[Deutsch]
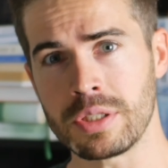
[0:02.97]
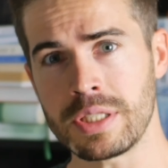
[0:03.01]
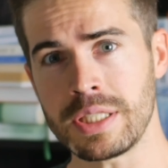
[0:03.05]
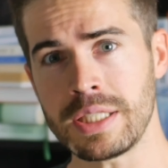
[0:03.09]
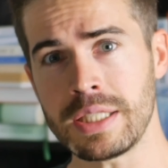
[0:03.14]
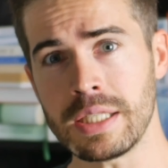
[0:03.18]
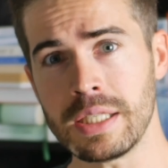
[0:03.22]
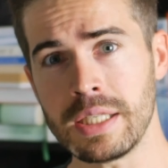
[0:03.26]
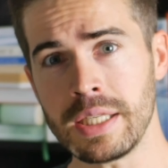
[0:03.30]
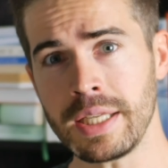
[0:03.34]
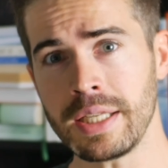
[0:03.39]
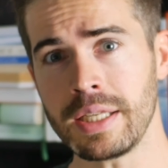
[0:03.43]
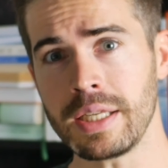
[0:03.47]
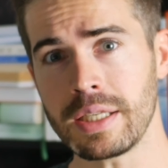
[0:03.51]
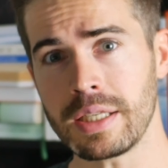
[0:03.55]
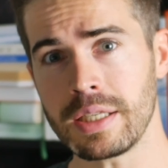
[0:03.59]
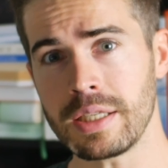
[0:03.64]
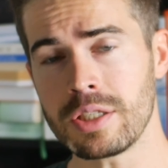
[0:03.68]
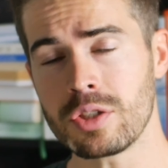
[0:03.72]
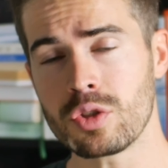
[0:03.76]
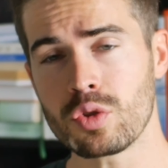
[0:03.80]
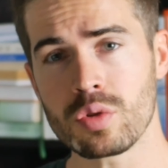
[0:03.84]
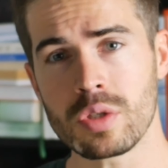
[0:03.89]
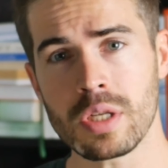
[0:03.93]
dich
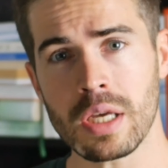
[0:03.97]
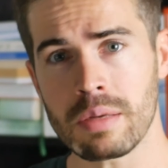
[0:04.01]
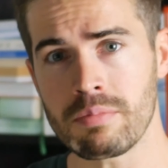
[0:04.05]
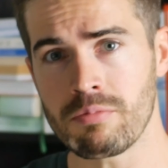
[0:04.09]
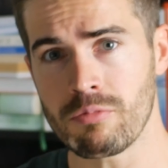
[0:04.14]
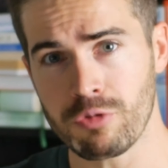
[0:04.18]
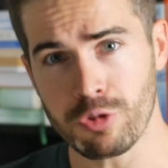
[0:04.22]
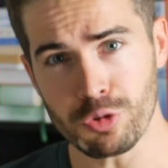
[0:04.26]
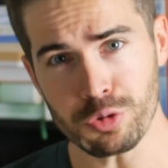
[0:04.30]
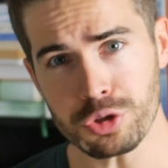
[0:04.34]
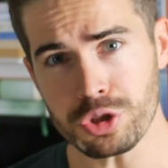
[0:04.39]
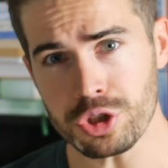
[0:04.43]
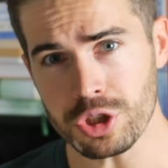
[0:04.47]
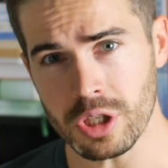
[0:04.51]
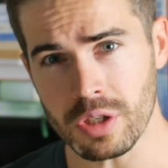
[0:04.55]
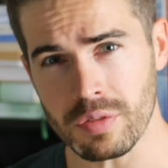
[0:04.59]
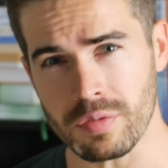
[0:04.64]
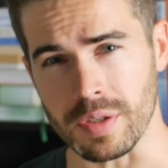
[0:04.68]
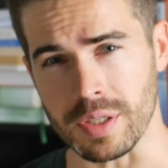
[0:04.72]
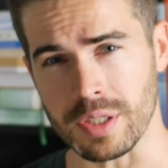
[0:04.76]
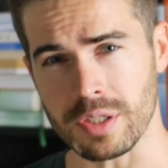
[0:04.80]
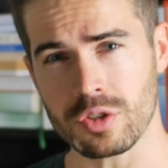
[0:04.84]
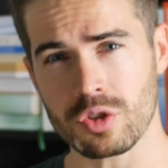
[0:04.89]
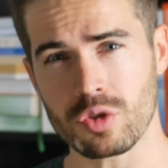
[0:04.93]
lediglich zu deinem
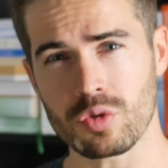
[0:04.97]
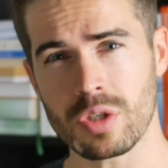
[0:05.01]
Wunschgewicht,